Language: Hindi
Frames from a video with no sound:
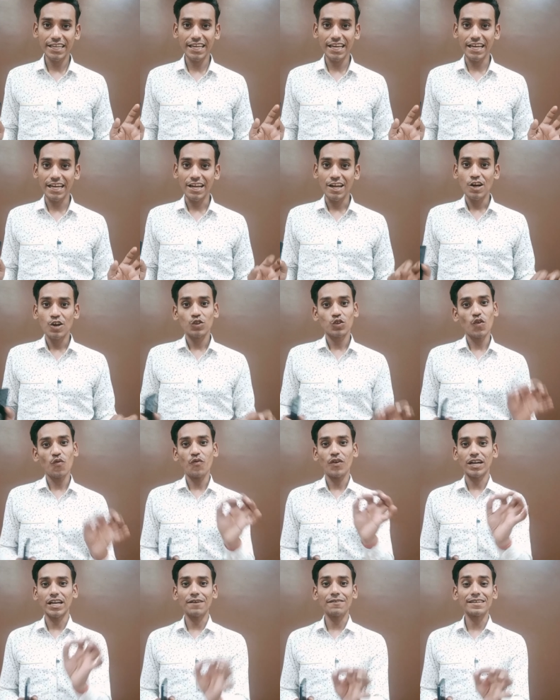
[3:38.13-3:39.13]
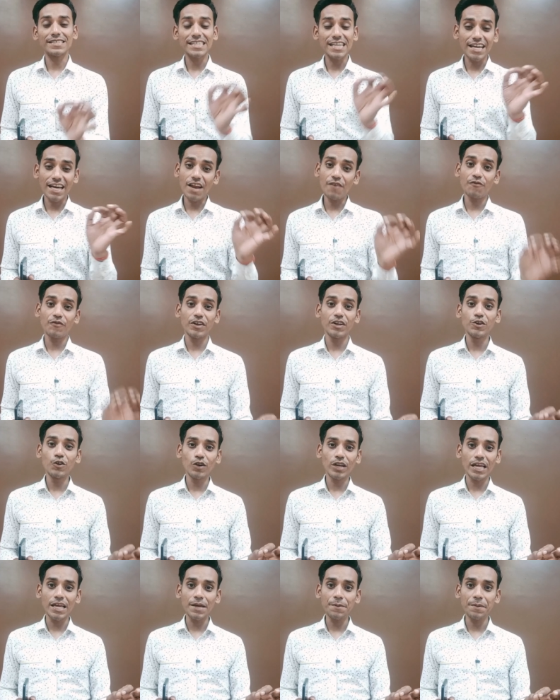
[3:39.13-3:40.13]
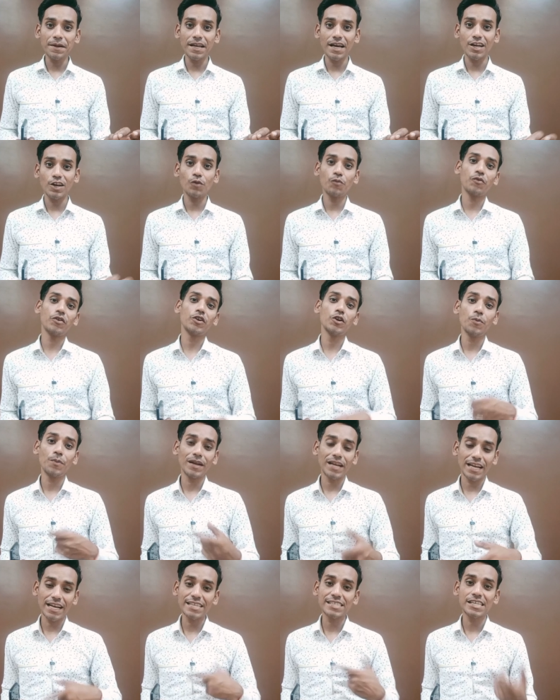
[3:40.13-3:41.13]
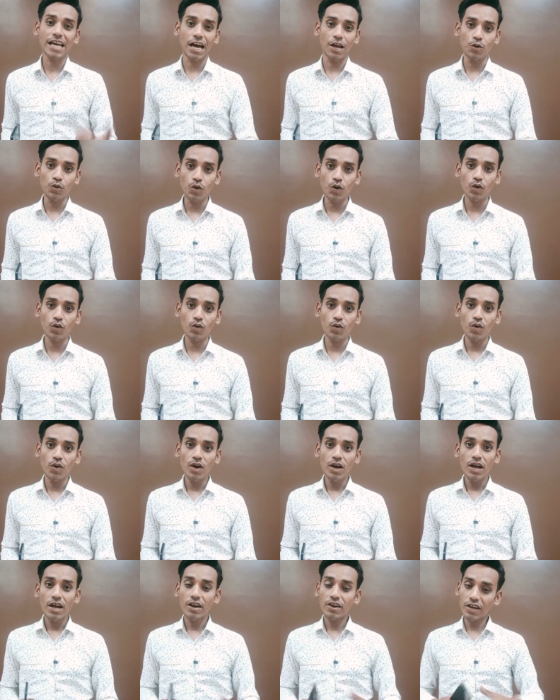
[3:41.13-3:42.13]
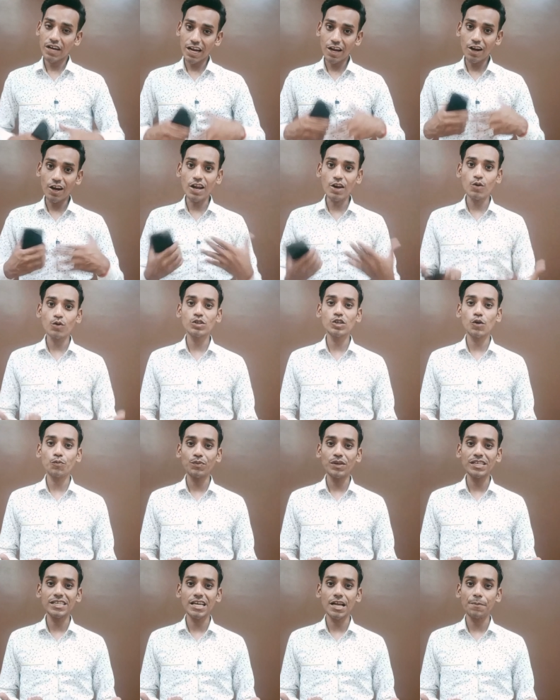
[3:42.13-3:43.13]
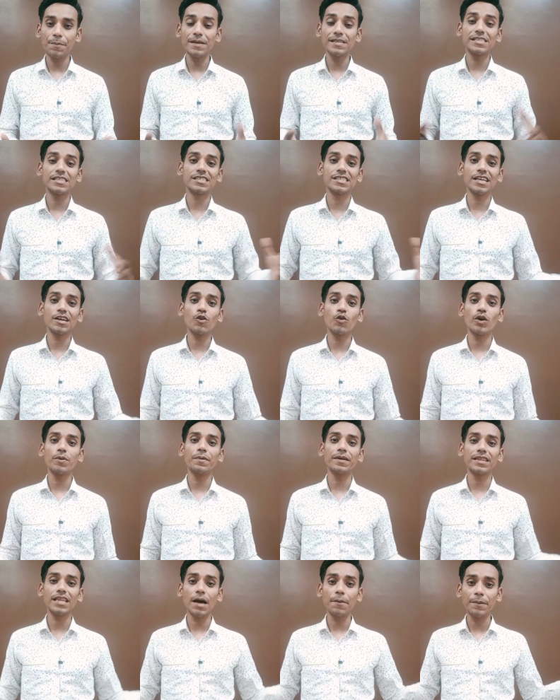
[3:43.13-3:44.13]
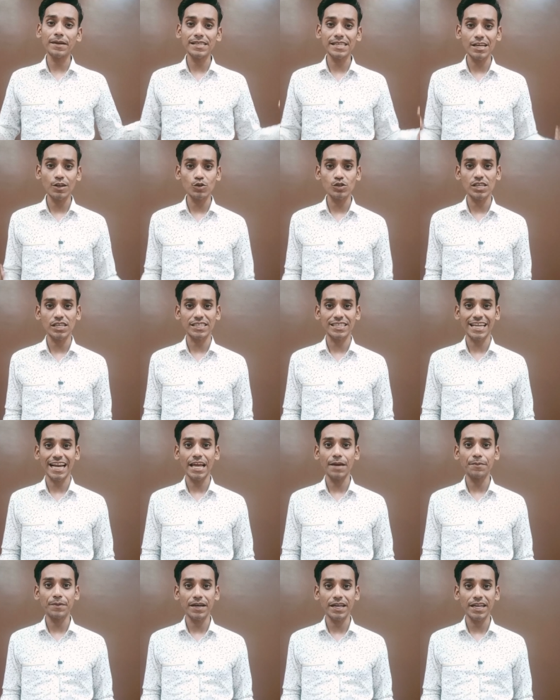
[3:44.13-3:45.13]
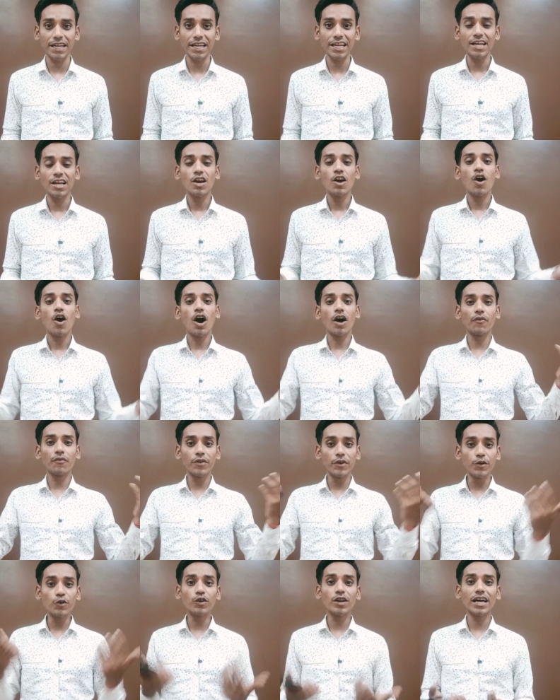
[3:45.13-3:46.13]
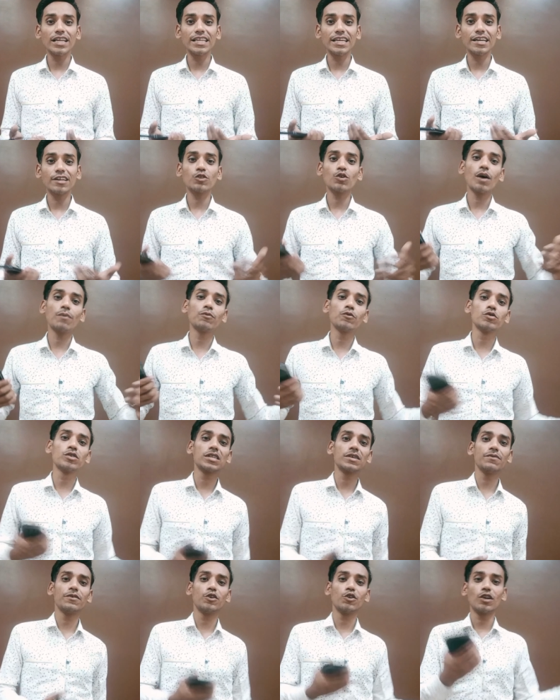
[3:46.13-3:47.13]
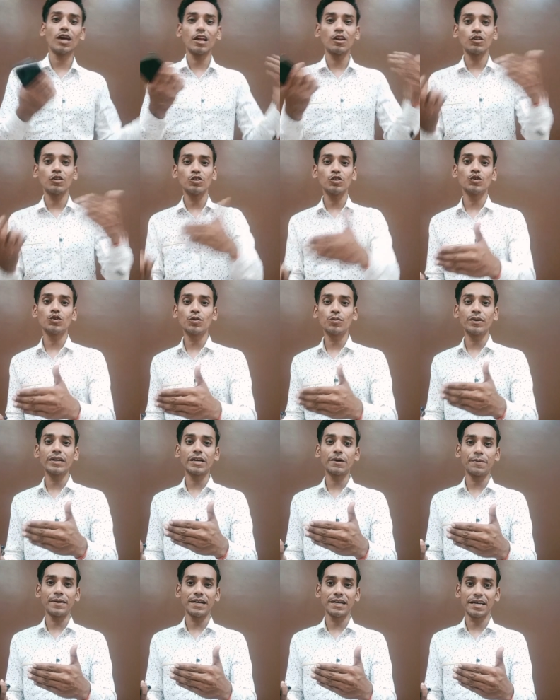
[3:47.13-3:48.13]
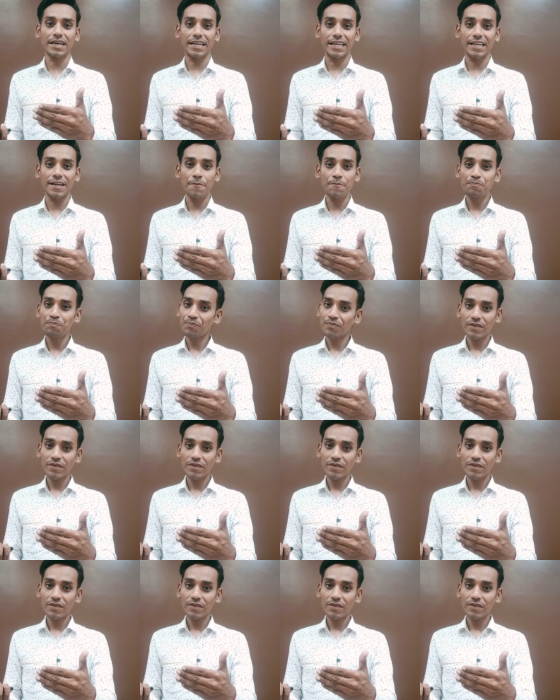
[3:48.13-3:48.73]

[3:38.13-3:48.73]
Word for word: ठीक है तो फटाफट से अगर आप वीडियो नहीं बना रहे वीडियो बनाना चालू करो रेगुलर हो जाओ अपने चैनल पे जिससे ही कोई बंदा आपके चैनल को सब्सक्राइब करे और वीडियो ना देखे तो आप दूसरी वीडियो डालो तो यूट्यूब रिकमेंड करे